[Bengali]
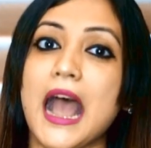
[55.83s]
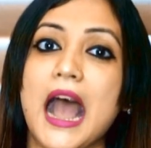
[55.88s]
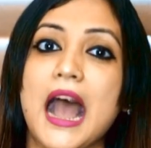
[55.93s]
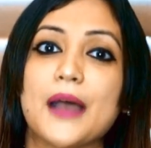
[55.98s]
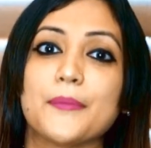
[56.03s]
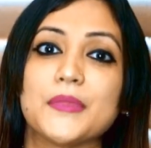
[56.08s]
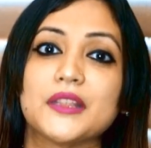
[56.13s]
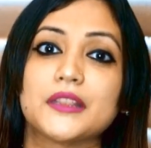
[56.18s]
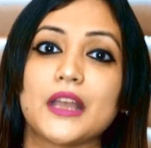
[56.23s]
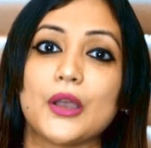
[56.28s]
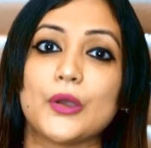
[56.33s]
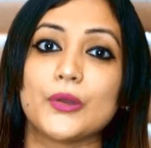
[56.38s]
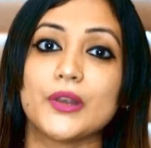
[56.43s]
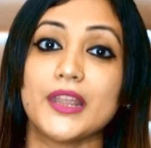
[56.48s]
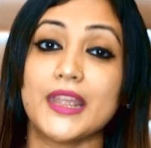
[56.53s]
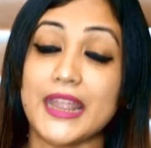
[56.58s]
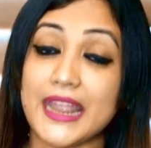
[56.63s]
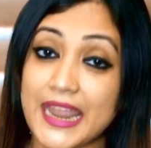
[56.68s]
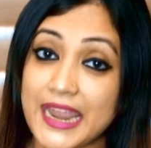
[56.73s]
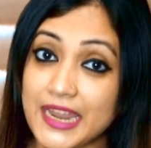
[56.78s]
আমি তাহলে
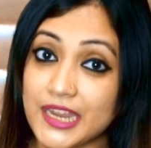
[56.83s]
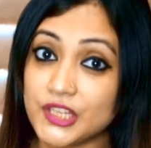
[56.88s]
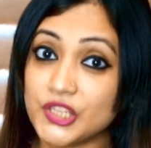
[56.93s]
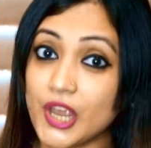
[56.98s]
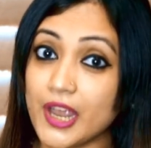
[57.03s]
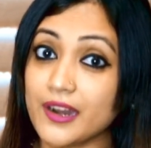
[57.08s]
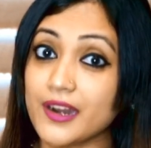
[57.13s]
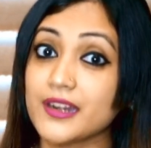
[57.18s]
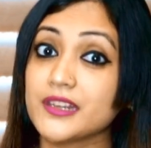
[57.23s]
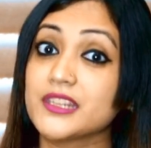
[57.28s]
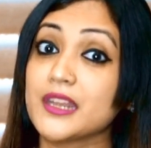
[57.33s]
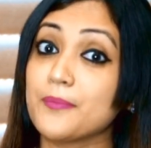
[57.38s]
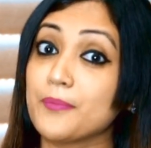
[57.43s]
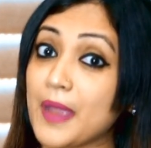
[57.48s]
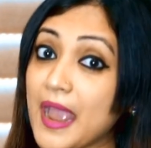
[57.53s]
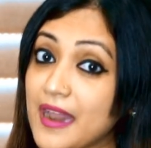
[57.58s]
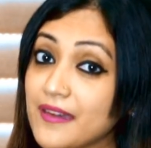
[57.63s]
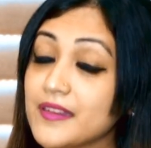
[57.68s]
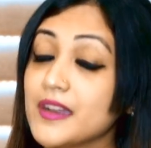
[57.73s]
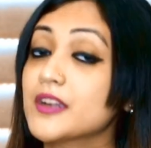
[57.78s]
এই জায়গার যে
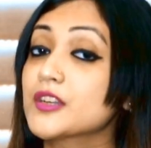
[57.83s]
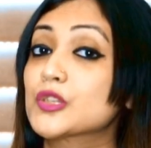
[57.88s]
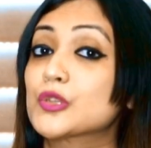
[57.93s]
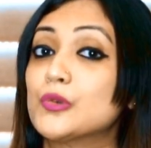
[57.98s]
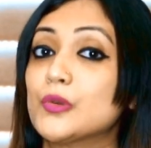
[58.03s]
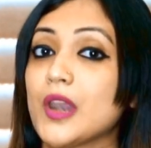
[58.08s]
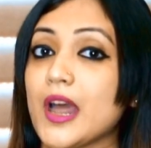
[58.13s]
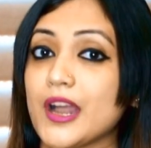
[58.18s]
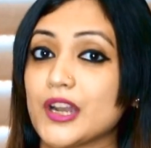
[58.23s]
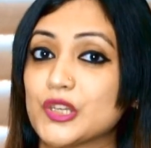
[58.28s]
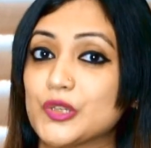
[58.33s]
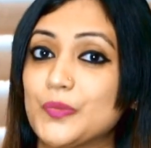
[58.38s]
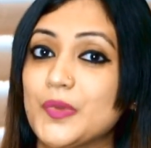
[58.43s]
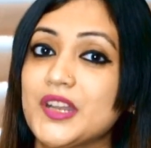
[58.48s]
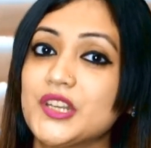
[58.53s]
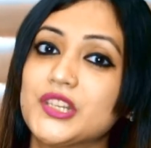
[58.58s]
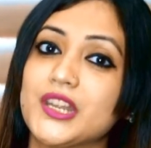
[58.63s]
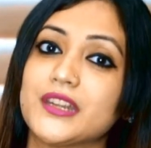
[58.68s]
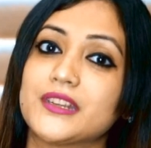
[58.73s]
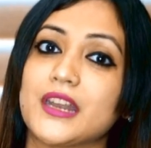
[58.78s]
ব্যারিয়ার্সগুলো আসবে
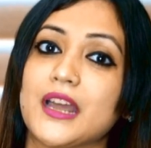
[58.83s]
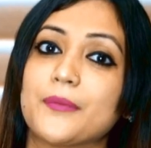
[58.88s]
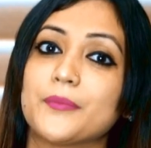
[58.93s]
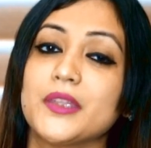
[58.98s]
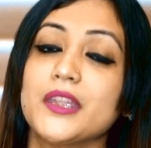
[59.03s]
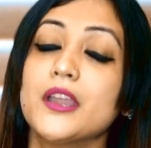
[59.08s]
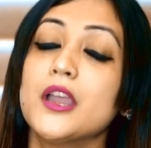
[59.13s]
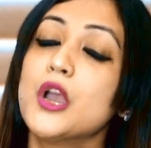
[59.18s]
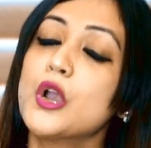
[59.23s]
সেটা আমি